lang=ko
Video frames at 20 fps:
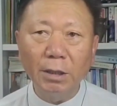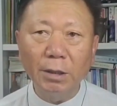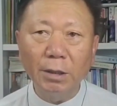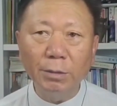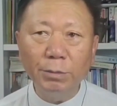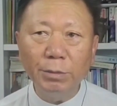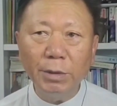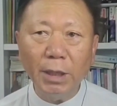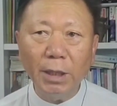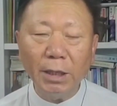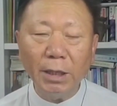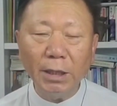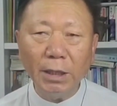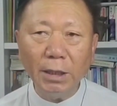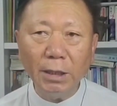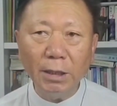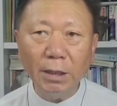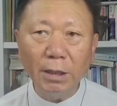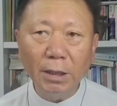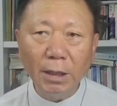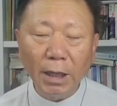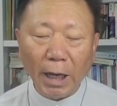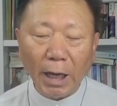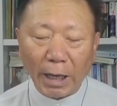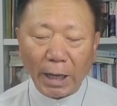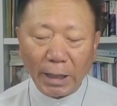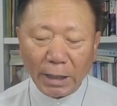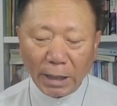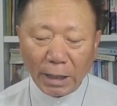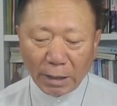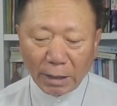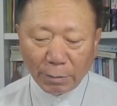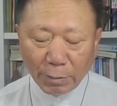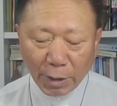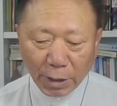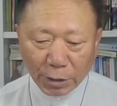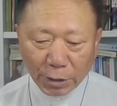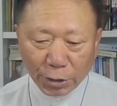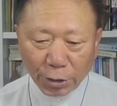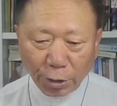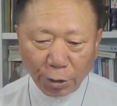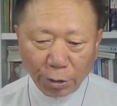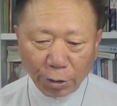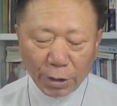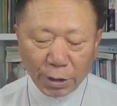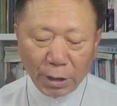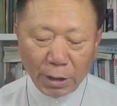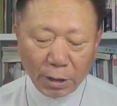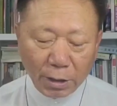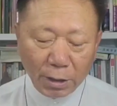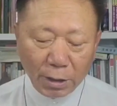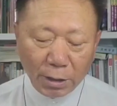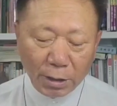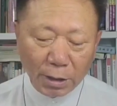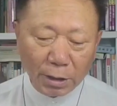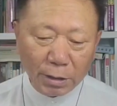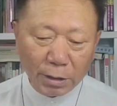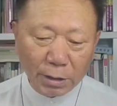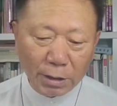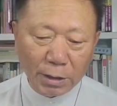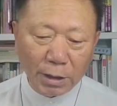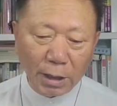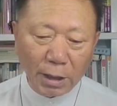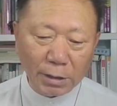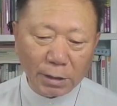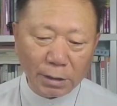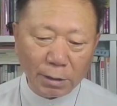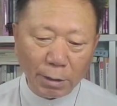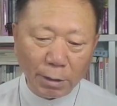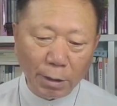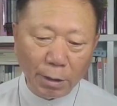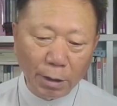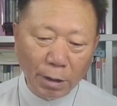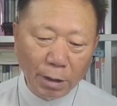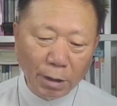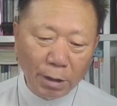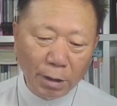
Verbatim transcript: 음란이 하나님의 정의를 잉해서